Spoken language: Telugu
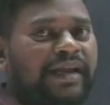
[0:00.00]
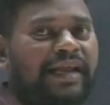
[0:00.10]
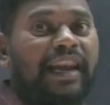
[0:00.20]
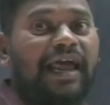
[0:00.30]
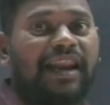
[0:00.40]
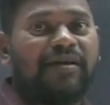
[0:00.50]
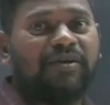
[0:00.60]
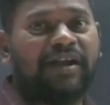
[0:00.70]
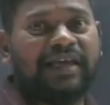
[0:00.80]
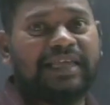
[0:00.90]
ఉన్నాయి నీళ్ళల్లో
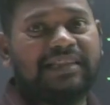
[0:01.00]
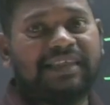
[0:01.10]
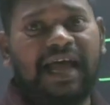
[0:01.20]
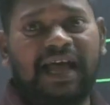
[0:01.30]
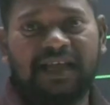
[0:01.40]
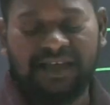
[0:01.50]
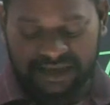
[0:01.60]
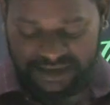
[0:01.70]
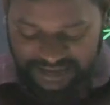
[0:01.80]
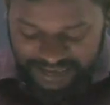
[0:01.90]
ఏమున్నాయో తెలుసా
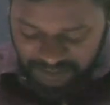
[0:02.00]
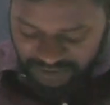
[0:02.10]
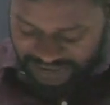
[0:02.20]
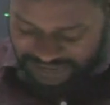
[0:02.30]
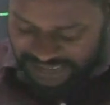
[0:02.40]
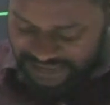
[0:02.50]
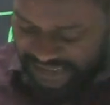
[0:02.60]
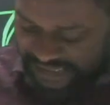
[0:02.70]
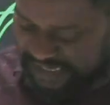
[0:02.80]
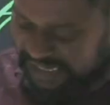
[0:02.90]
ఏమున్నాయో తెలుసా
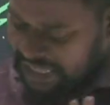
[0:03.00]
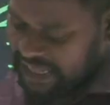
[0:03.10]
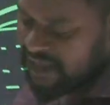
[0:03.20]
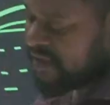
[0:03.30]
నీళ్ళల్లో